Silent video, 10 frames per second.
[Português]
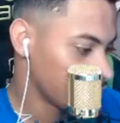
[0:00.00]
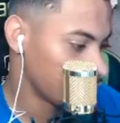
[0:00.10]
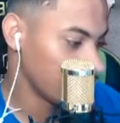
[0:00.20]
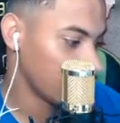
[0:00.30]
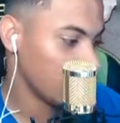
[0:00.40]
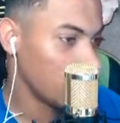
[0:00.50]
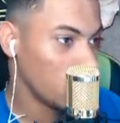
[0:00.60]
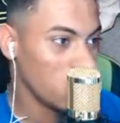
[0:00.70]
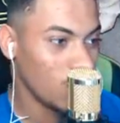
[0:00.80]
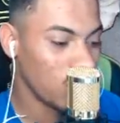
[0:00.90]
Já puxa um
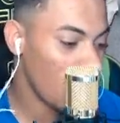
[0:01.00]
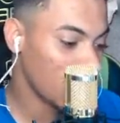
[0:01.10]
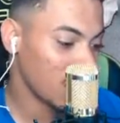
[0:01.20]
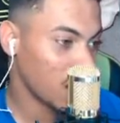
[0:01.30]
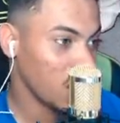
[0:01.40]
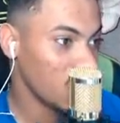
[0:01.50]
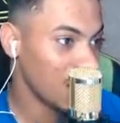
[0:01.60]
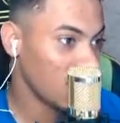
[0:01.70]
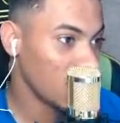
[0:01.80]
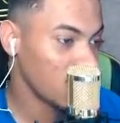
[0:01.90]
box aqui, gurizada, ó.
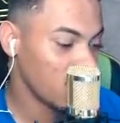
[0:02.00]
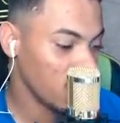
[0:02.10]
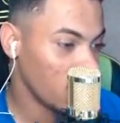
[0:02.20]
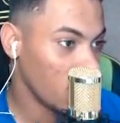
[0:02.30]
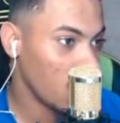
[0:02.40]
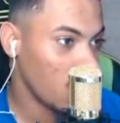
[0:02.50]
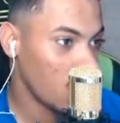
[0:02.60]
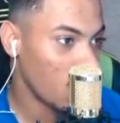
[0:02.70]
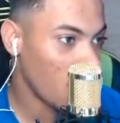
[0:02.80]
Se liga, ó. Ó.